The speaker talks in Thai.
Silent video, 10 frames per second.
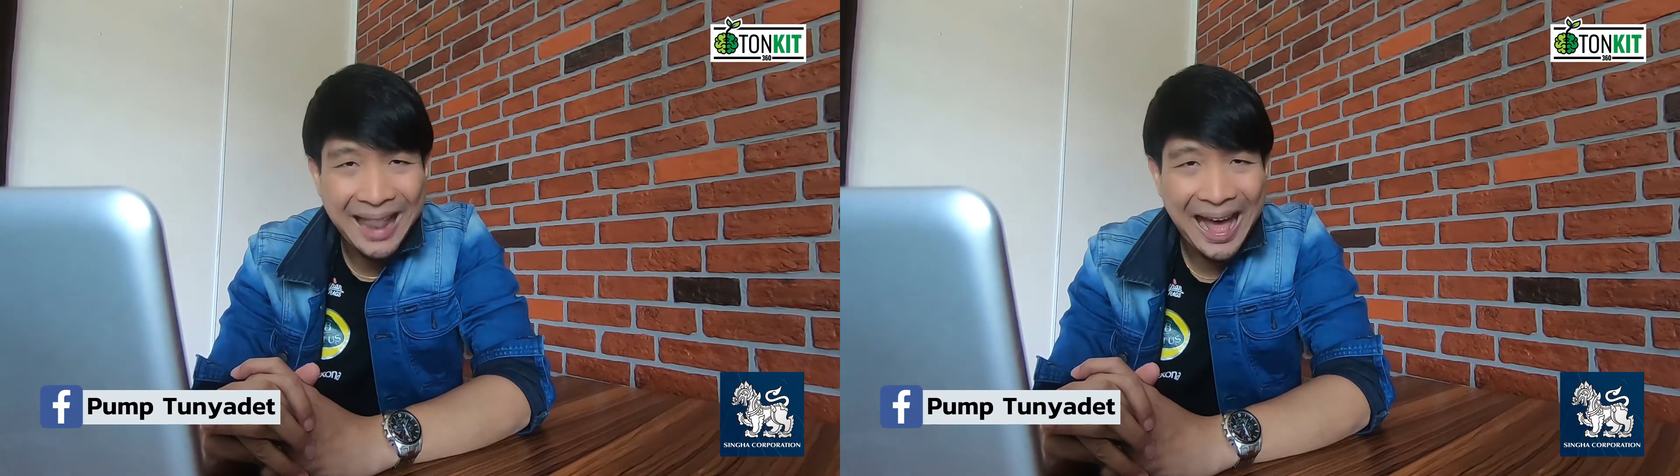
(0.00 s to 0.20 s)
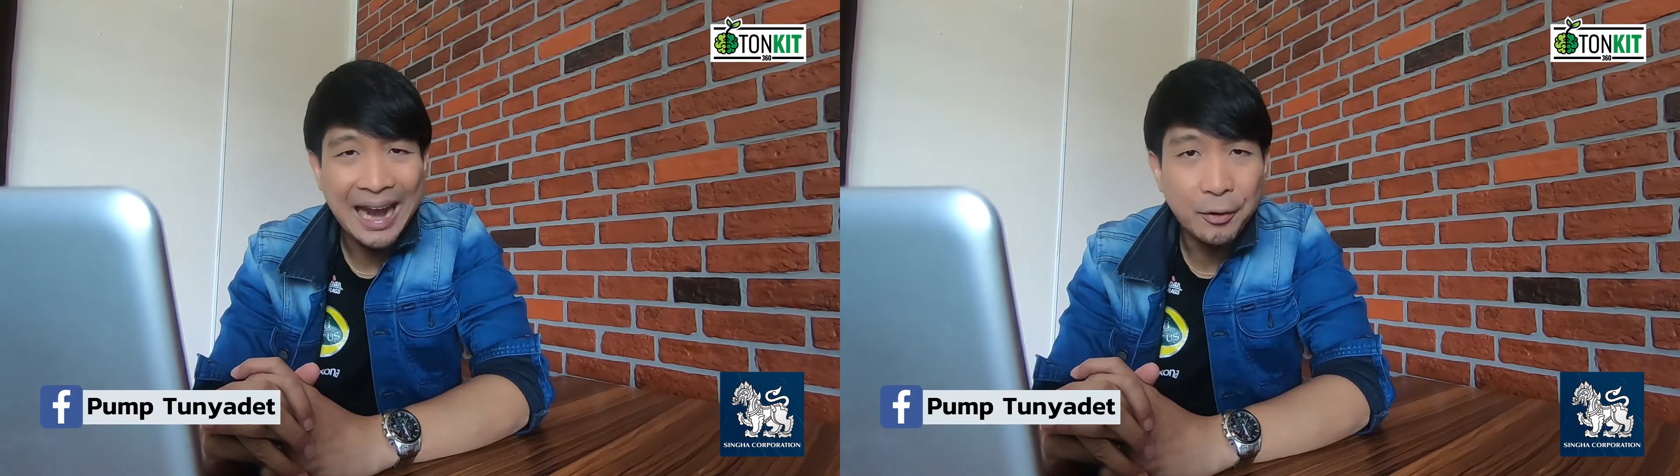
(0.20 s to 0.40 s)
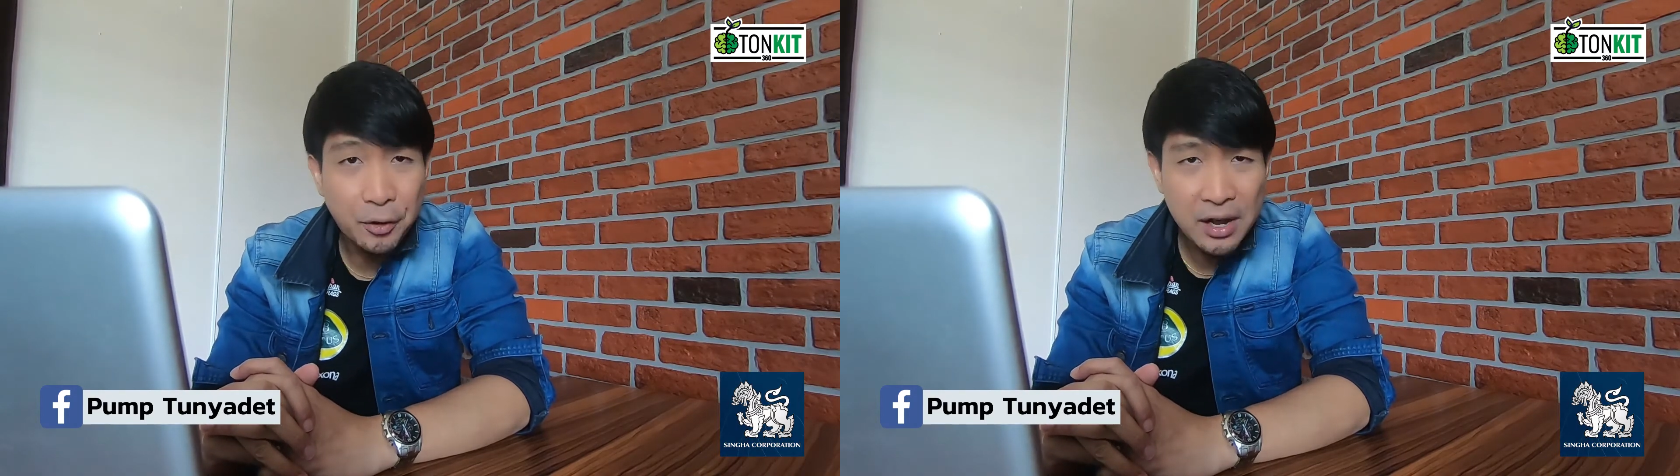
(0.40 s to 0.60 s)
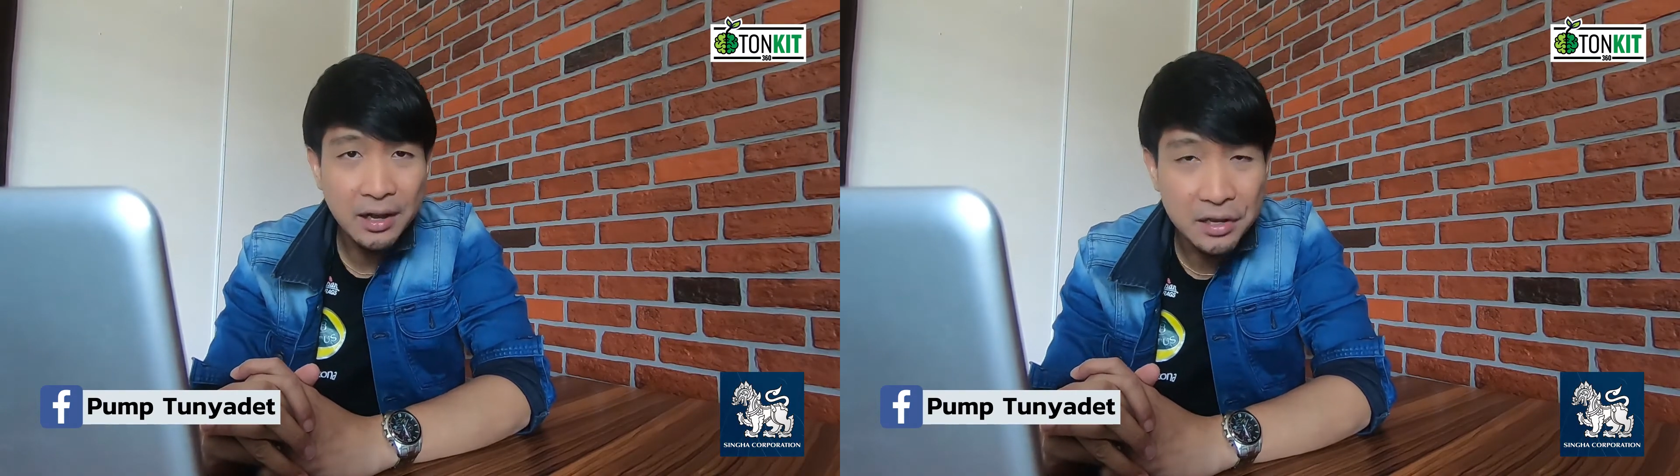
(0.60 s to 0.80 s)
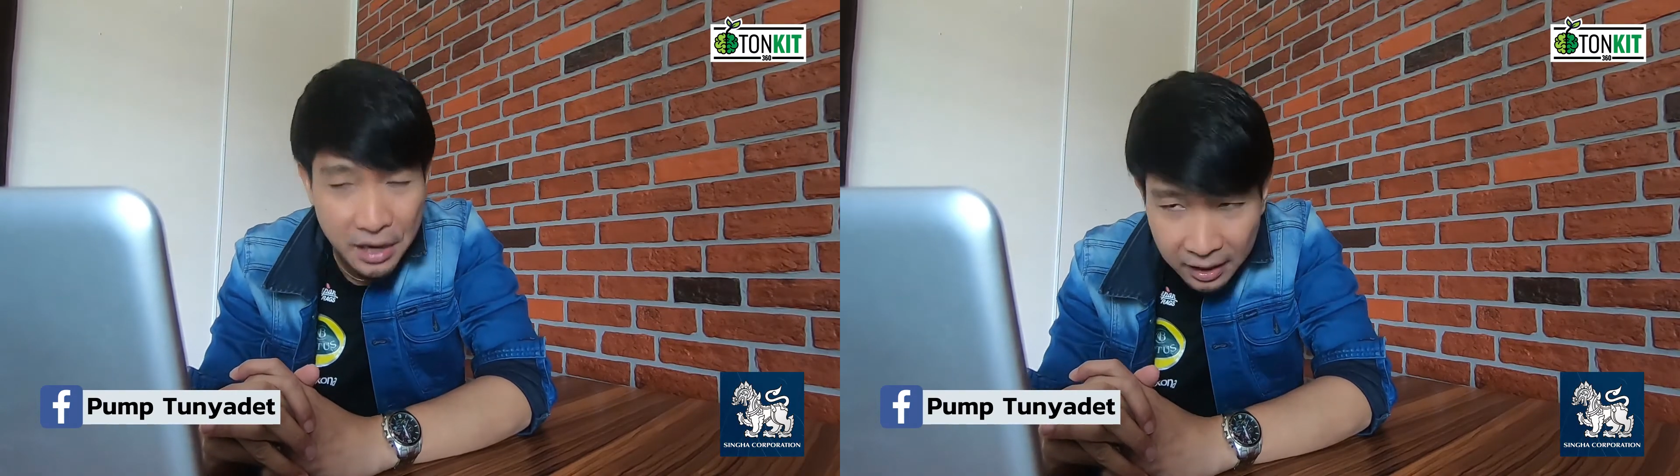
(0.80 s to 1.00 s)
ล้านเรื่
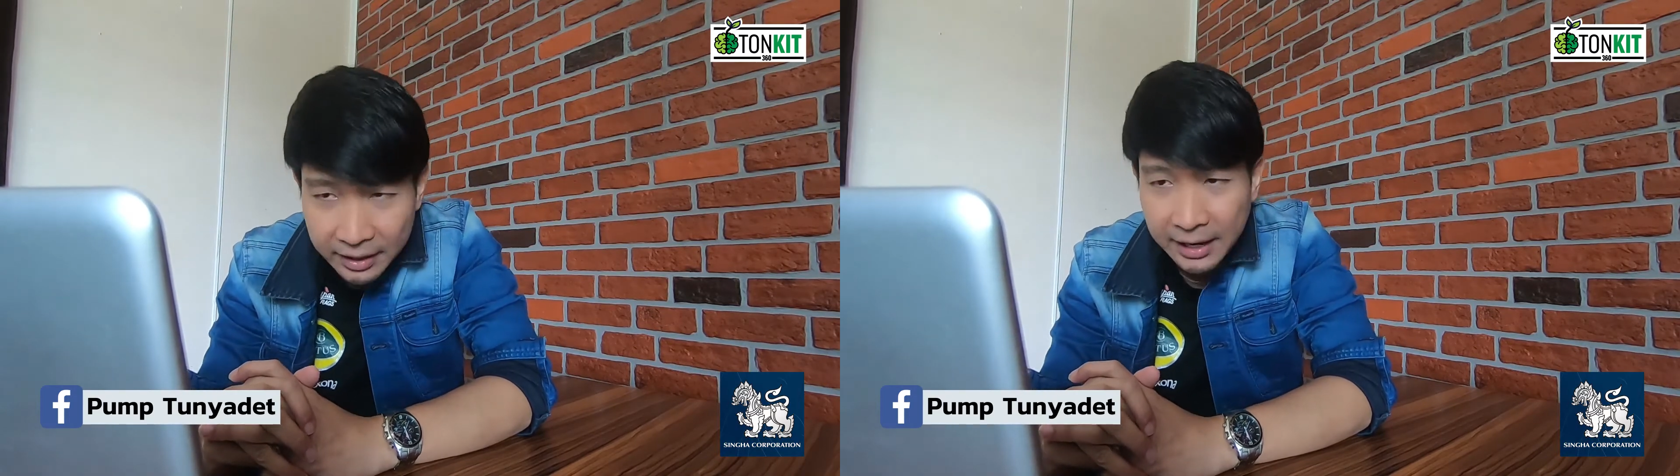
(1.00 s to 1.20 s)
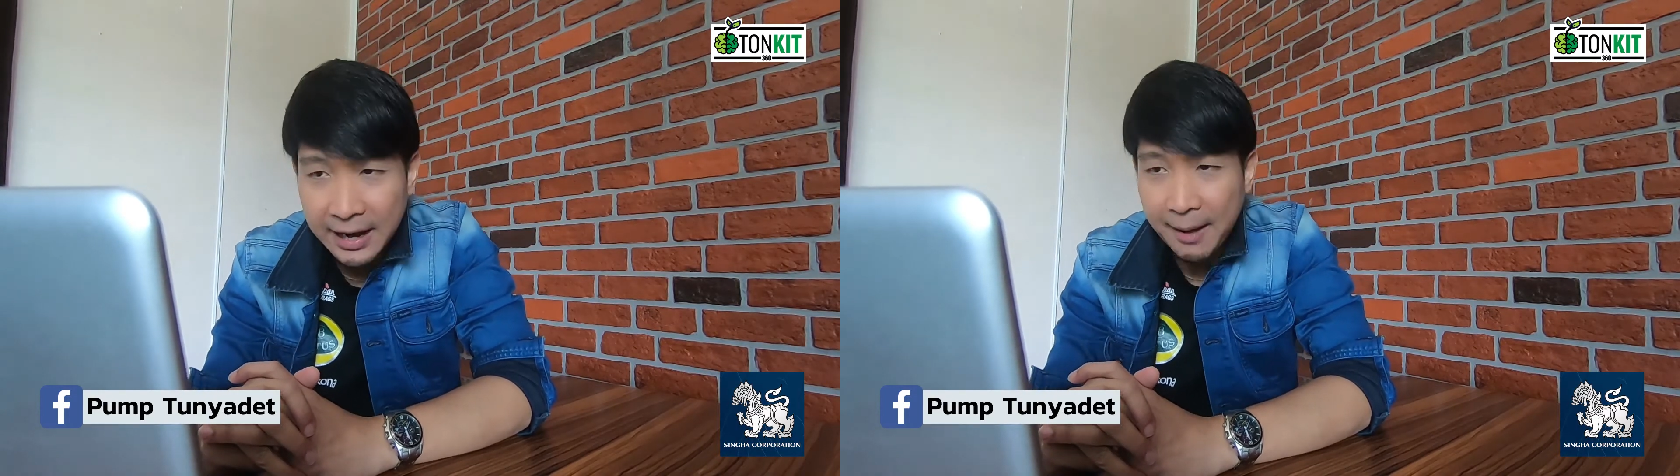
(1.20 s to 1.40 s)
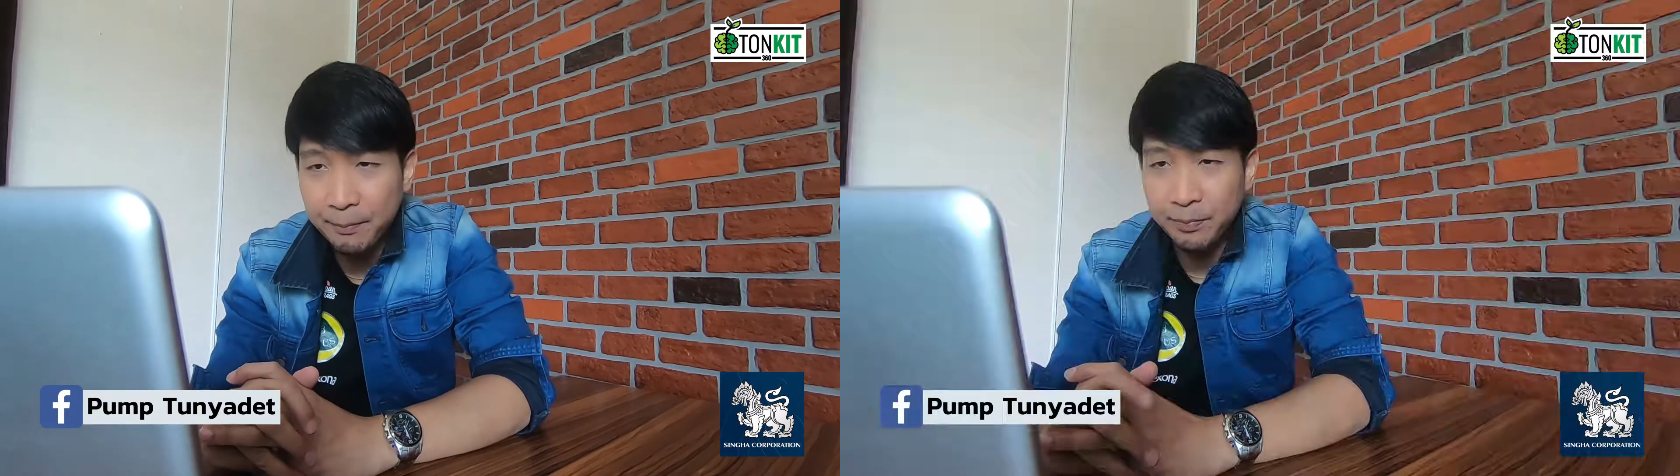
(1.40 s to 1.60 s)
องเยอะนะครั